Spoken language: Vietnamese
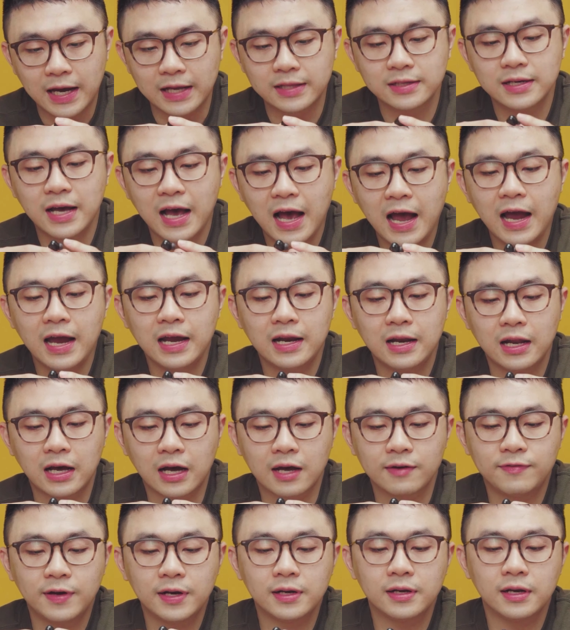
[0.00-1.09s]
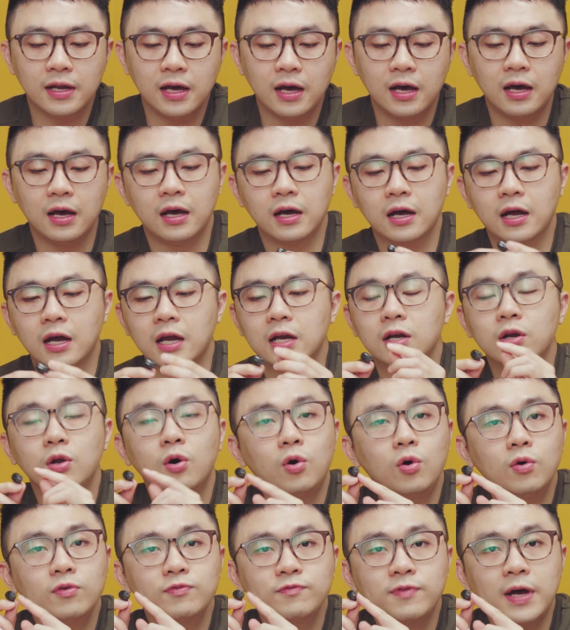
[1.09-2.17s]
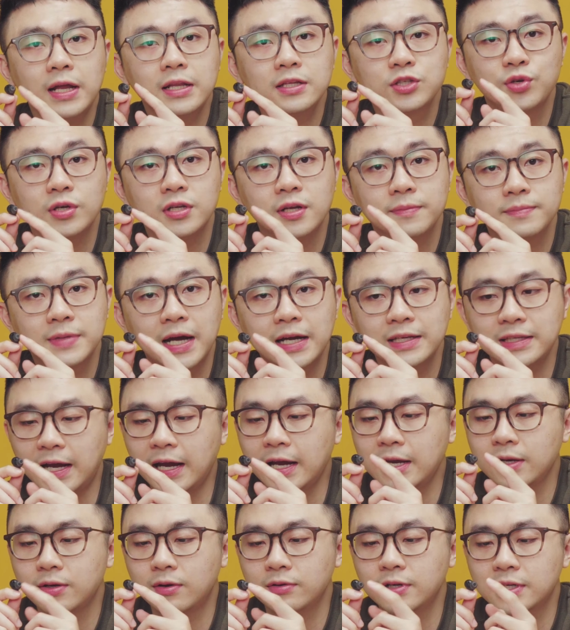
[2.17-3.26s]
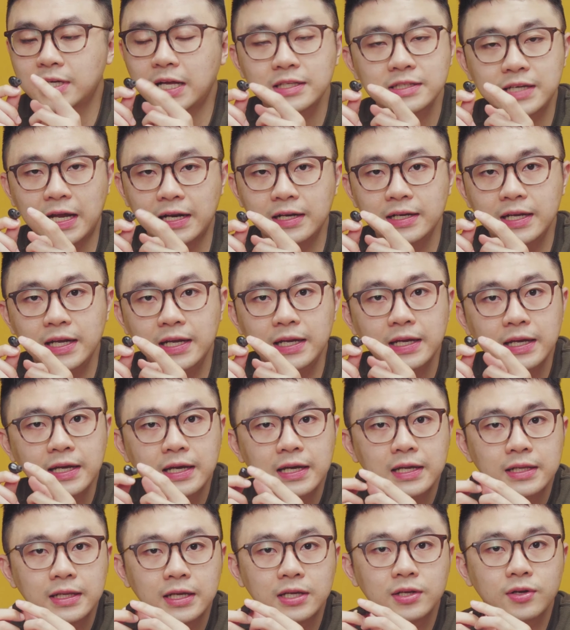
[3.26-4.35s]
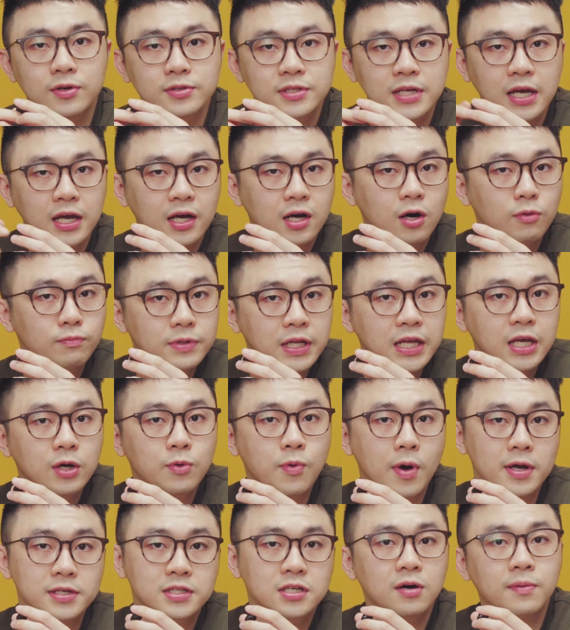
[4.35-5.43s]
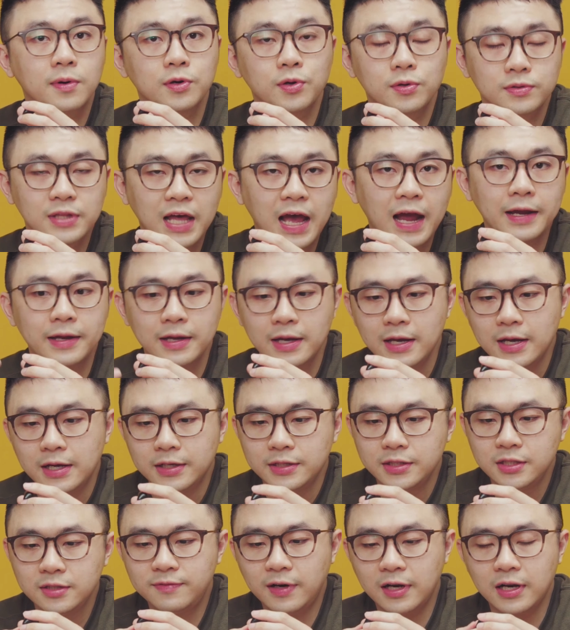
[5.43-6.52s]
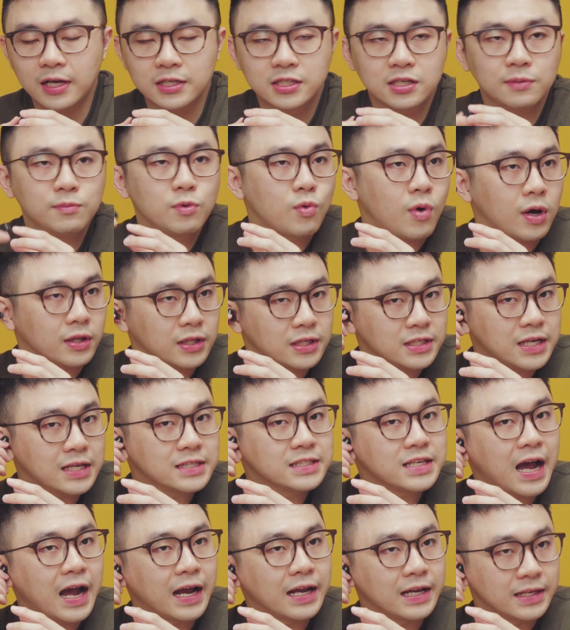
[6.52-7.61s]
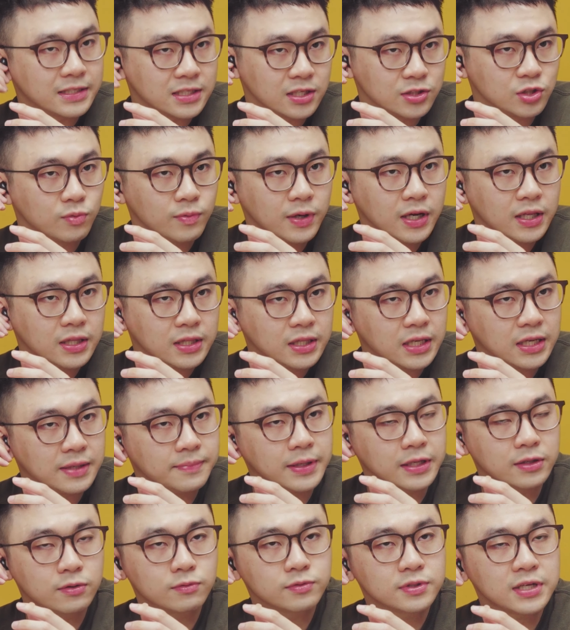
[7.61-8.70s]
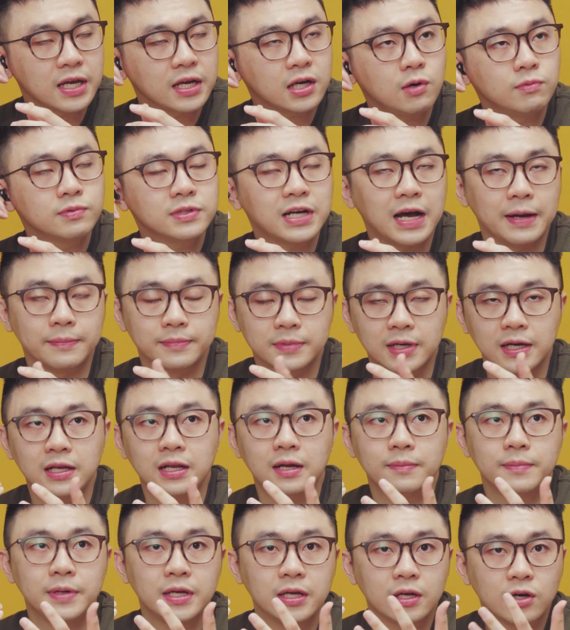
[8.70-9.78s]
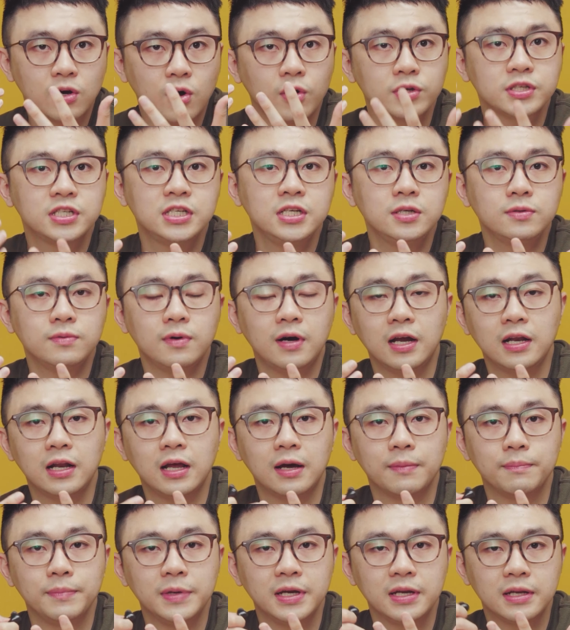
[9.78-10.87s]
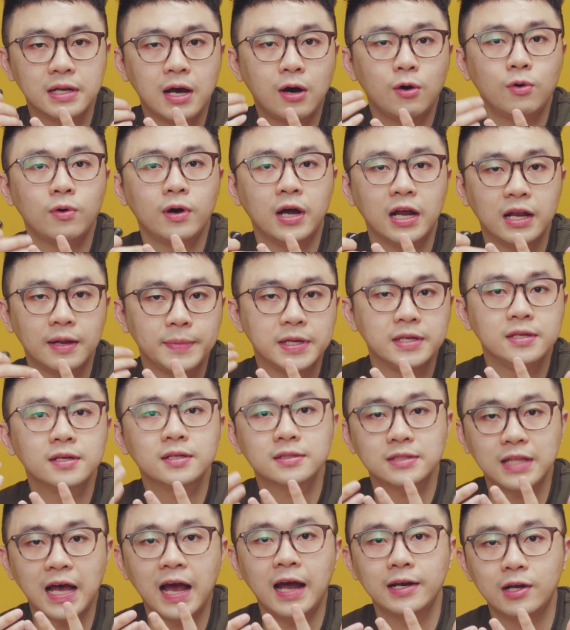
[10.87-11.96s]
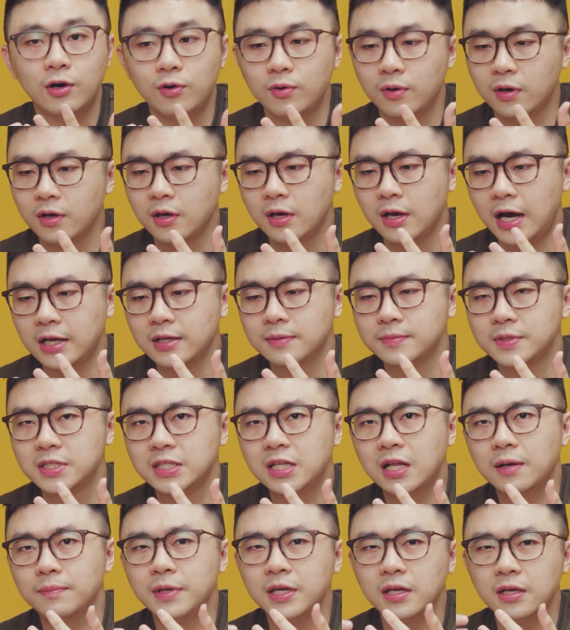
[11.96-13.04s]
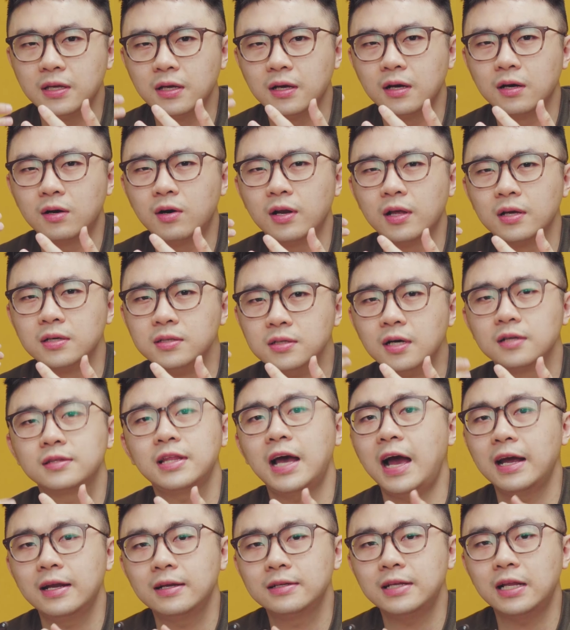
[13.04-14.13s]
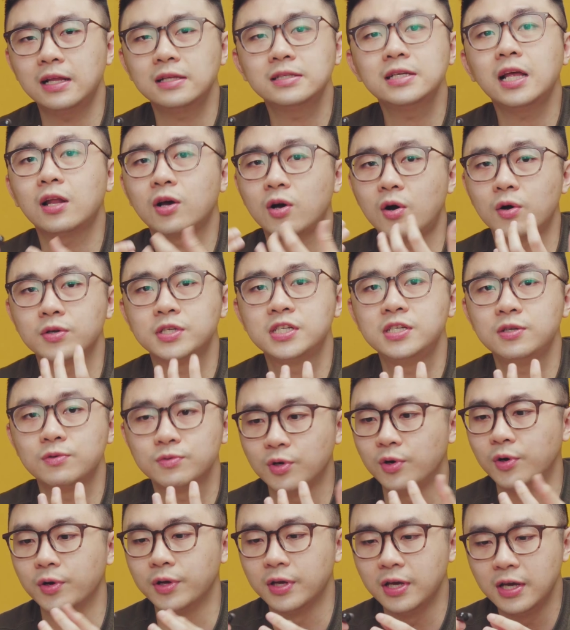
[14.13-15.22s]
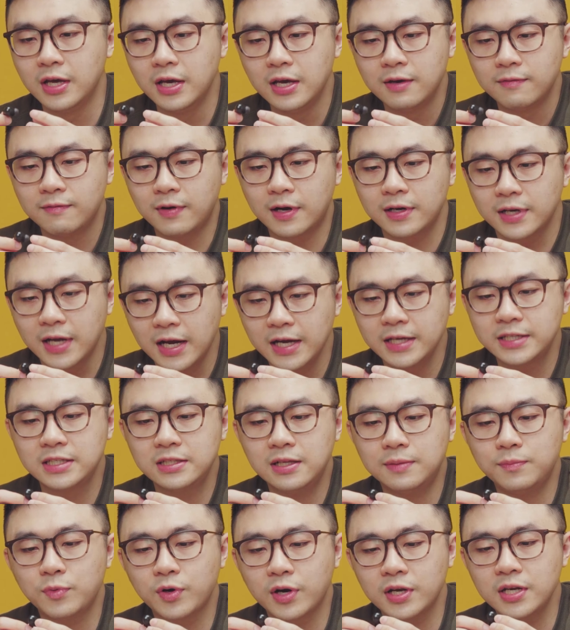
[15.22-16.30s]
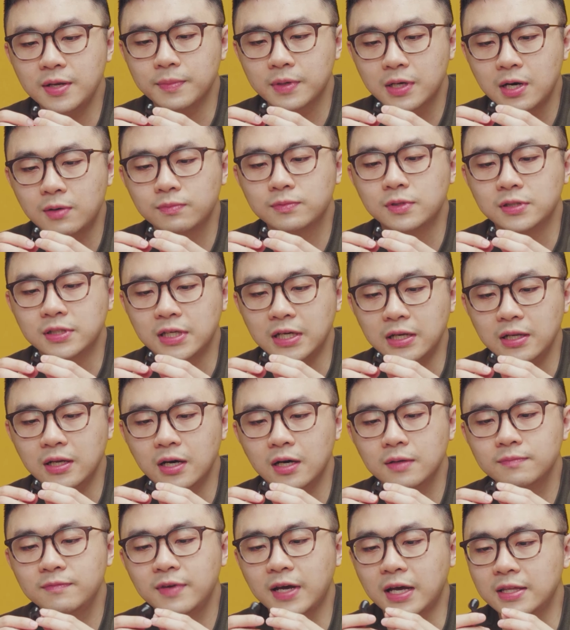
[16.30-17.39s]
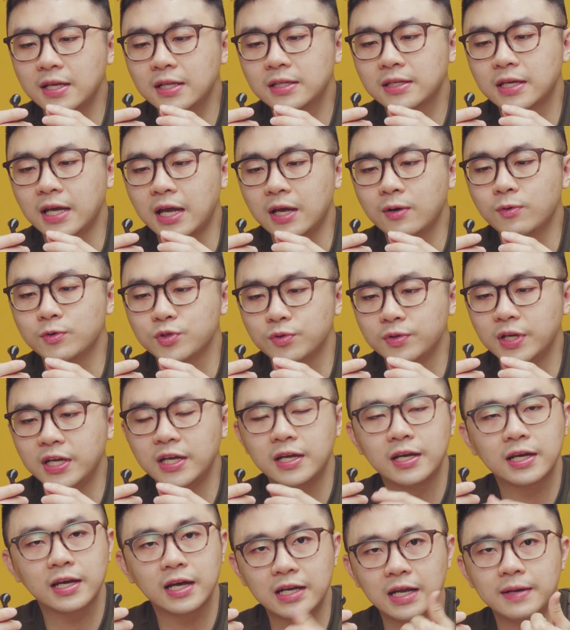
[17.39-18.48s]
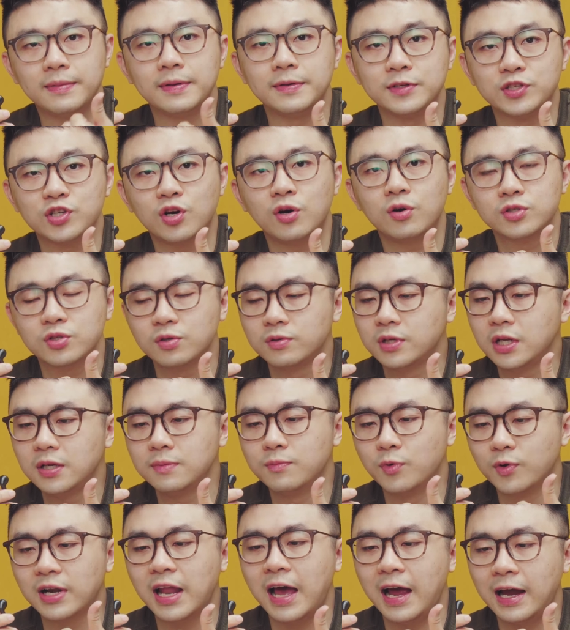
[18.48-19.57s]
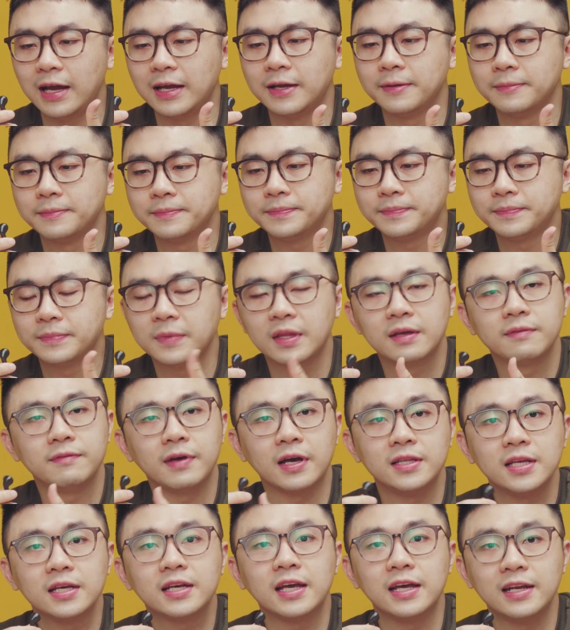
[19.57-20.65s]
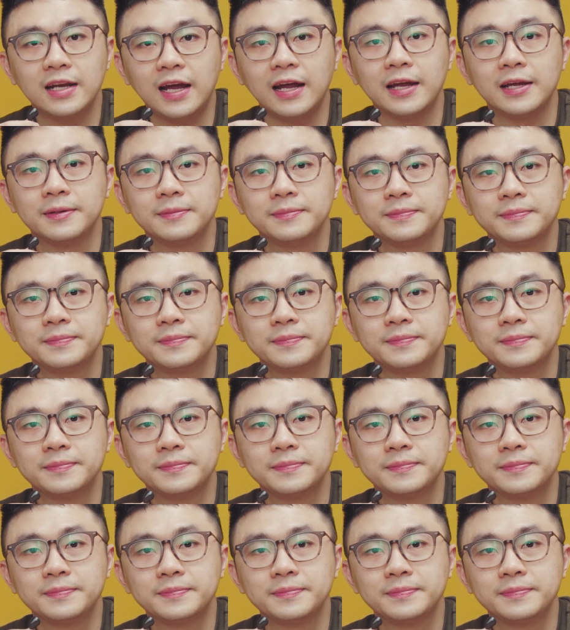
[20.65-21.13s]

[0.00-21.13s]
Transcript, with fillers: cái thứ hai là cái phần à, cái lỗ phát truyền âm thanh này nó được cắt ngắn đi thì nó sẽ không đi quá sâu vào lỗ tai như vậy là trong một khoảng gian dài sử dụng ấy, thì mình cũng sẽ không cảm thấy là bị khó chịu hay là bị đau hay là bị nhức tai đâu hay thậm chí là bị uh, gọi là ngứa tai đã rất là khó chịu rồi và đây chính là một cái điểm cộng cực kỳ lớn về cái thiết kế của Sony cái này mình cho Sony một like về cái thiết kế này